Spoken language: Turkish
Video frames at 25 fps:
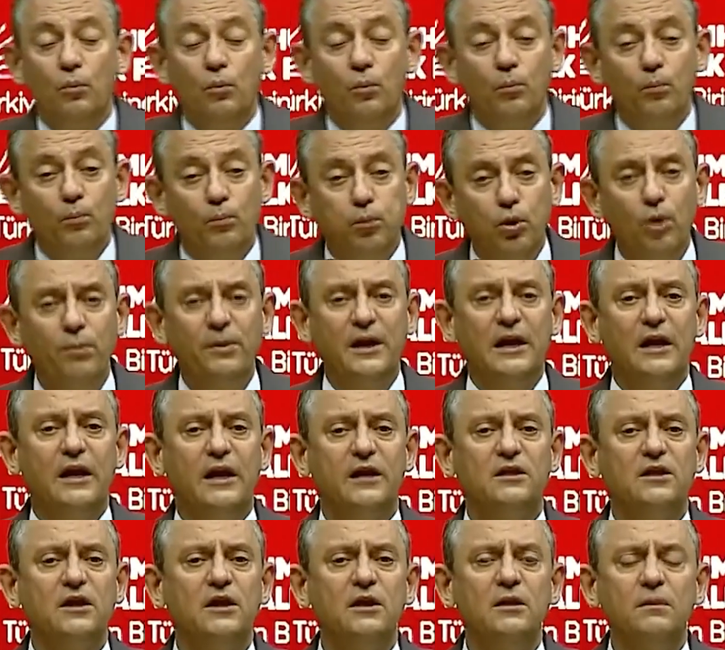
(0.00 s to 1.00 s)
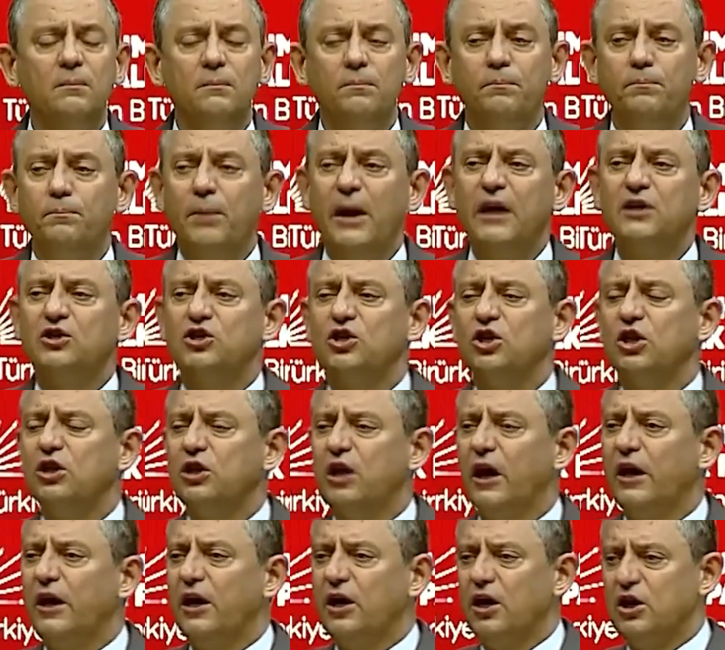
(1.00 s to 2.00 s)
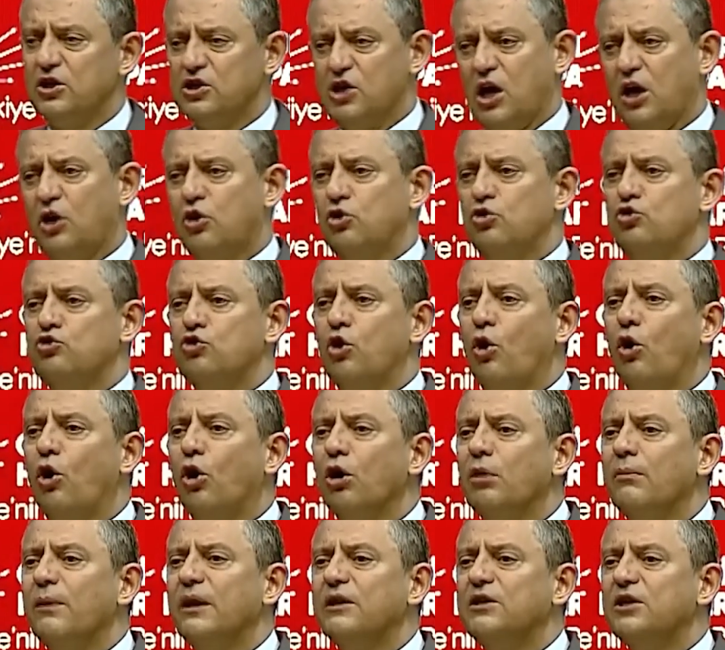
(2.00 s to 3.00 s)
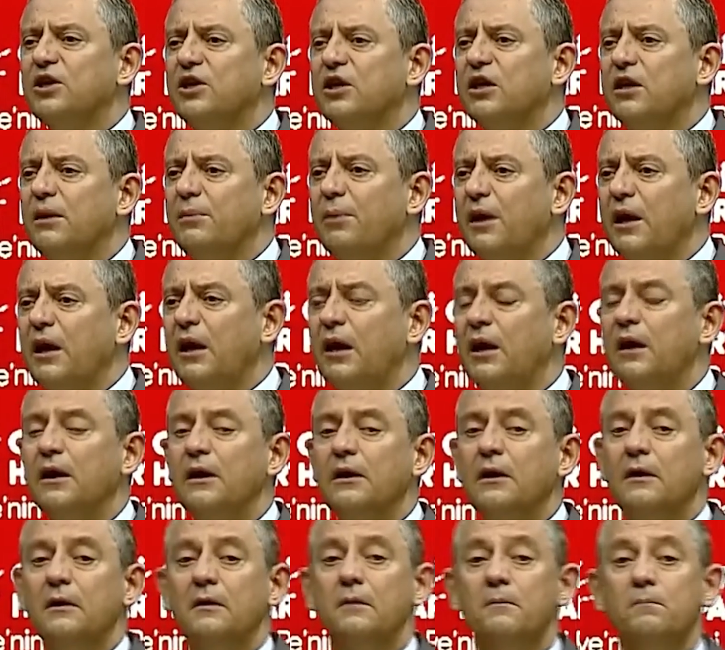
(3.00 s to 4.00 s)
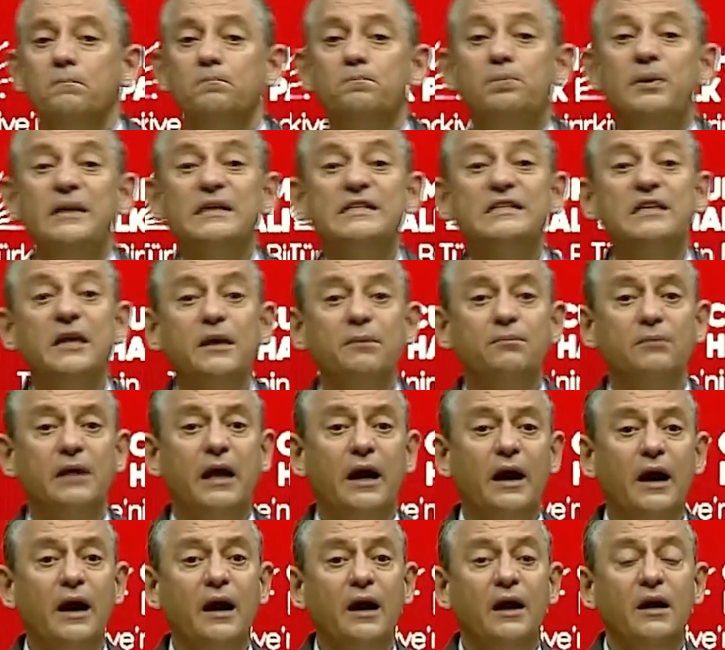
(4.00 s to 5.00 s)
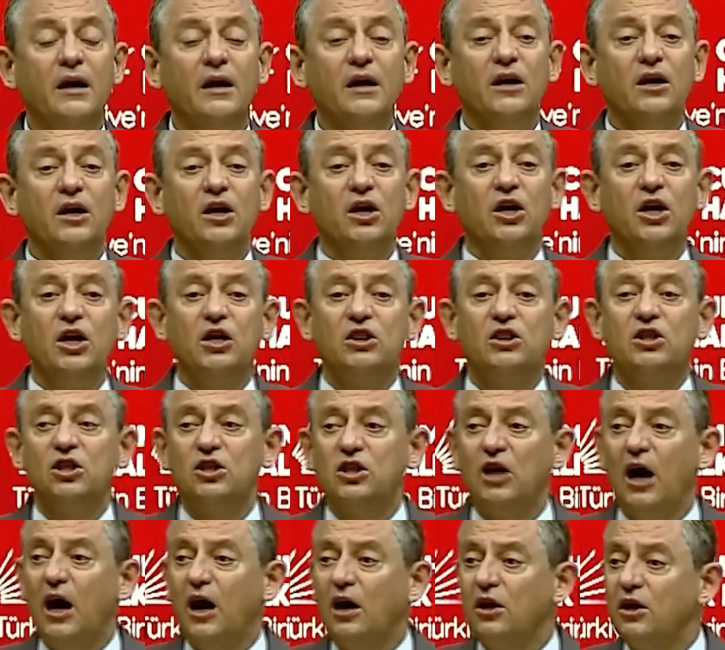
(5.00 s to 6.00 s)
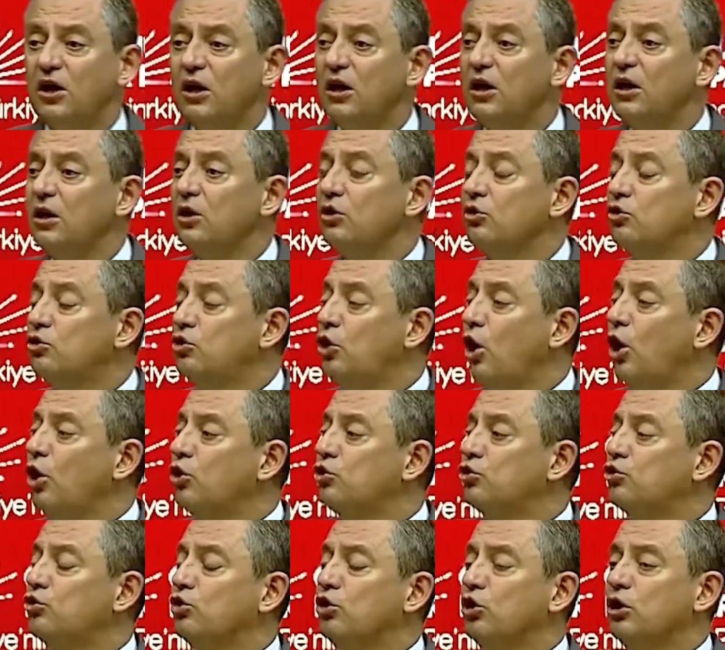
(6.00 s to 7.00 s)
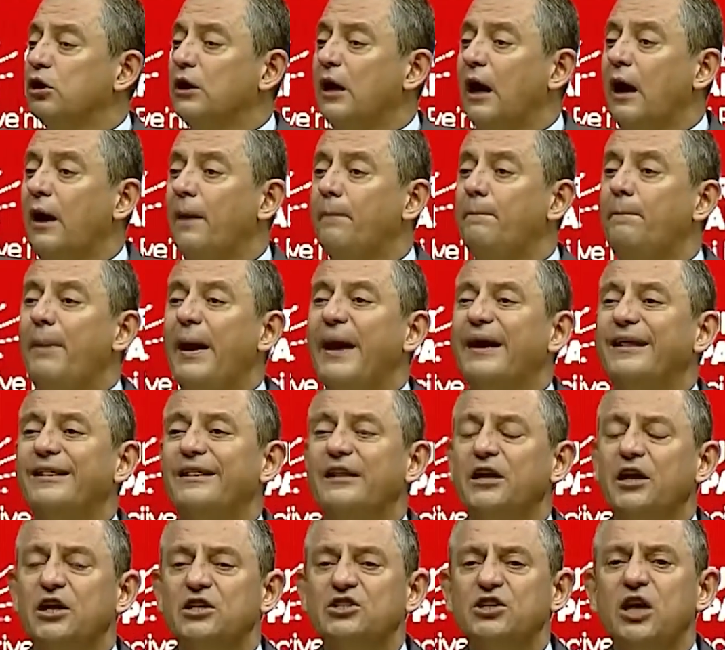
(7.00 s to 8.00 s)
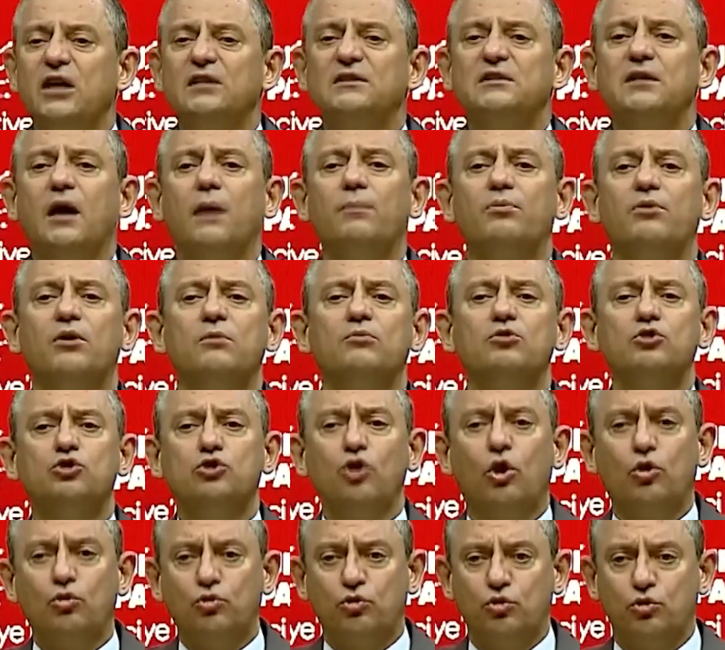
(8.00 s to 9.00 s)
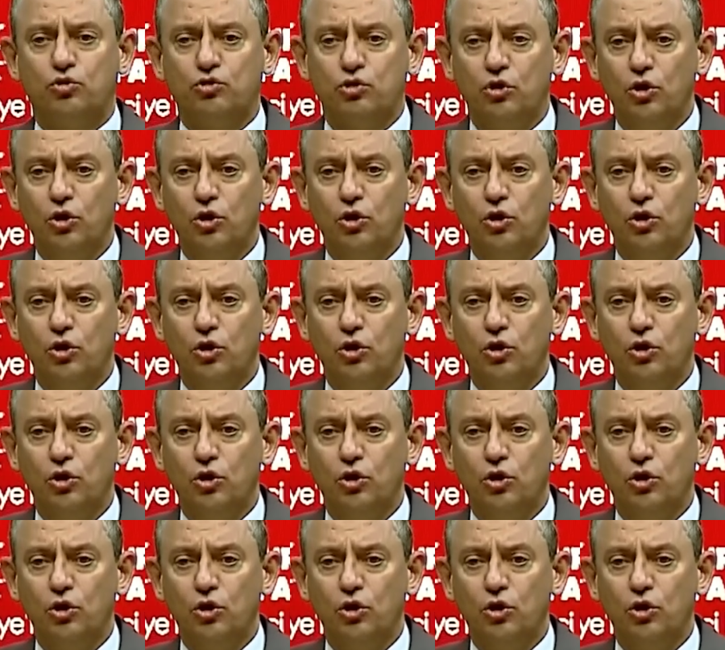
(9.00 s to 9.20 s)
bu milletin beş yıl dayanacak gücü olmadığı gibi bizim de iktidarı dört yıl daha bekleyecek sabrımız yoktur.